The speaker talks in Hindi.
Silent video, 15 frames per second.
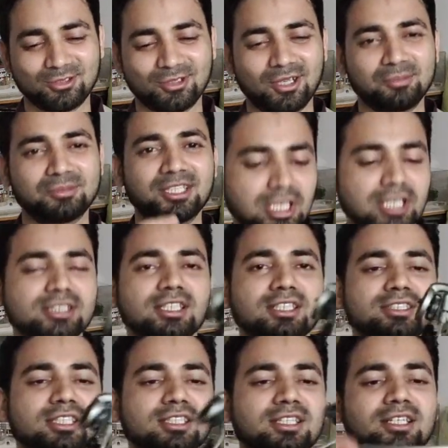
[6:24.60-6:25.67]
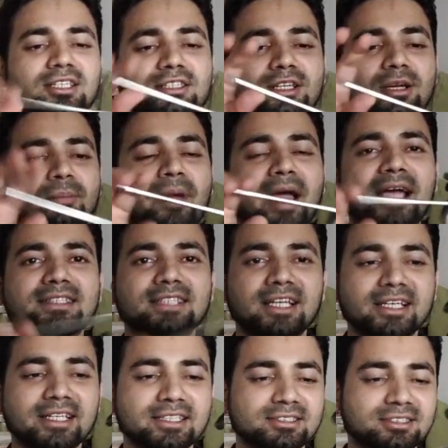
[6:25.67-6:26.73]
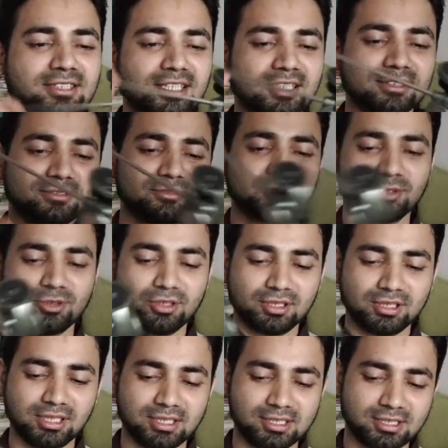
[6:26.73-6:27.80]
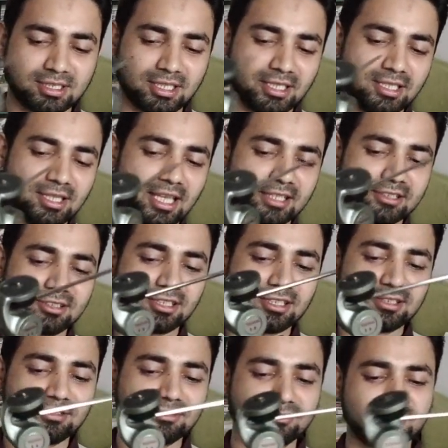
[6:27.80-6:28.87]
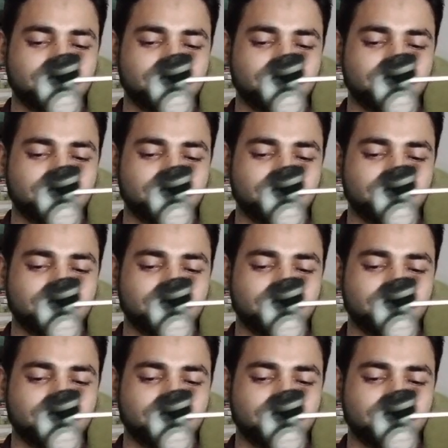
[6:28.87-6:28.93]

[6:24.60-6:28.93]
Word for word: तो आप देख सकते हैं ये पैन हेड है इसका और ये इसके लेग्स हैं